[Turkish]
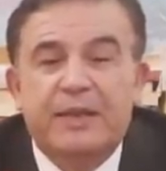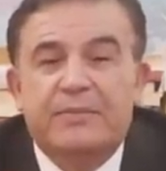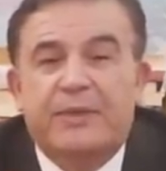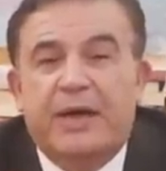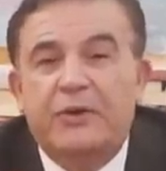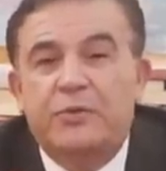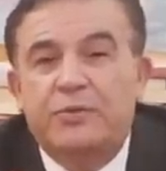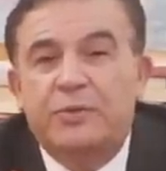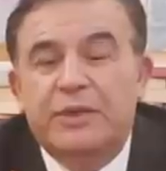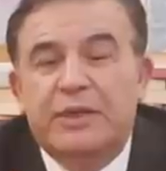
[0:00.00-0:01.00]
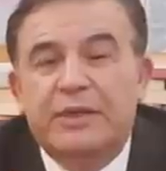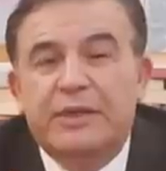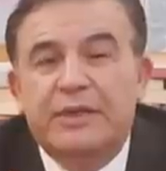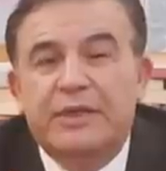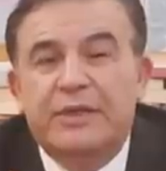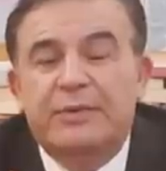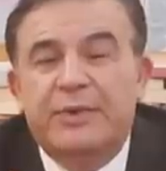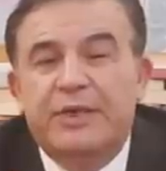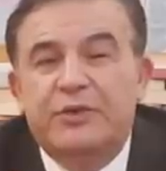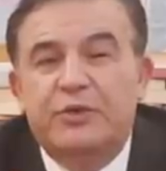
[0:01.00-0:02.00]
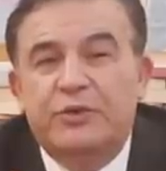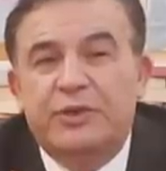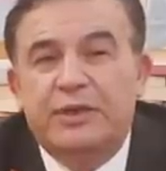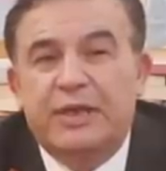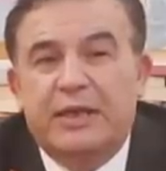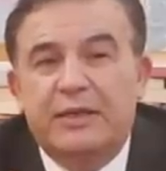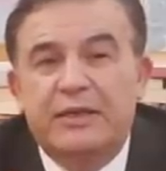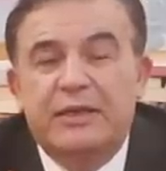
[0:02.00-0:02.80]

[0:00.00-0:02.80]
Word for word: Malum 21. E, yüzyılda